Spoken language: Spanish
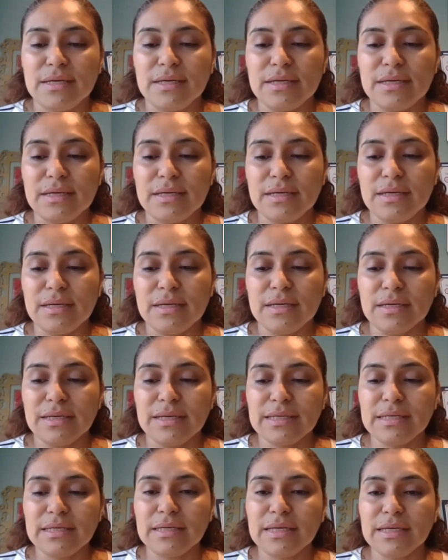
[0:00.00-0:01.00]
eh,
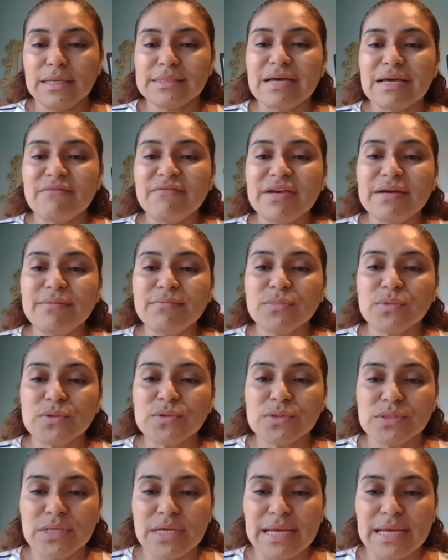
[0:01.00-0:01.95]
que, sabemos